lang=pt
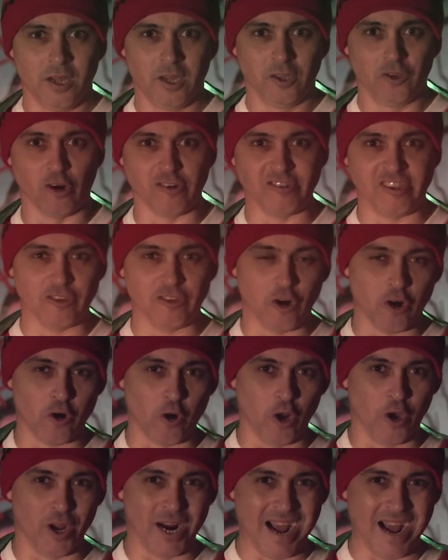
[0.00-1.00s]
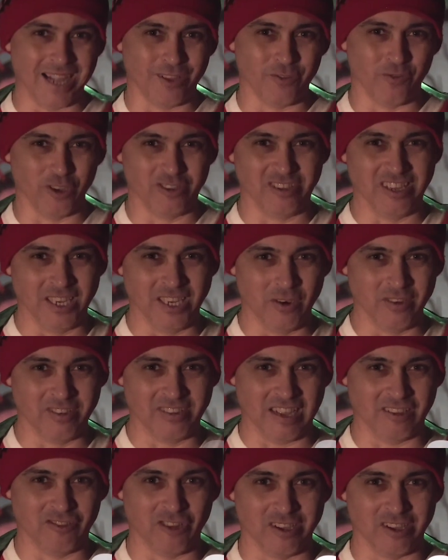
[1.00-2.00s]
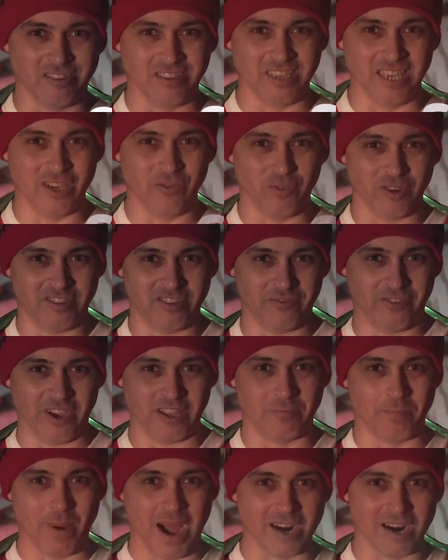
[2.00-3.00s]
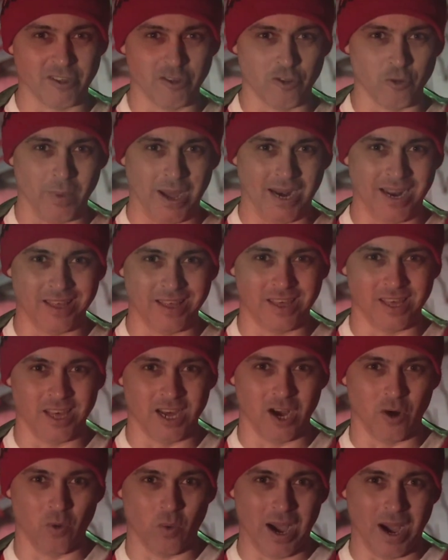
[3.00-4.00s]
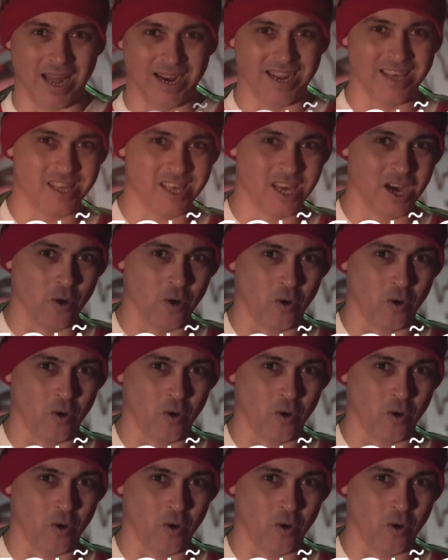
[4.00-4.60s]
Torcedor Colorado, você não está sozinho, você faz parte de uma legião, a Legião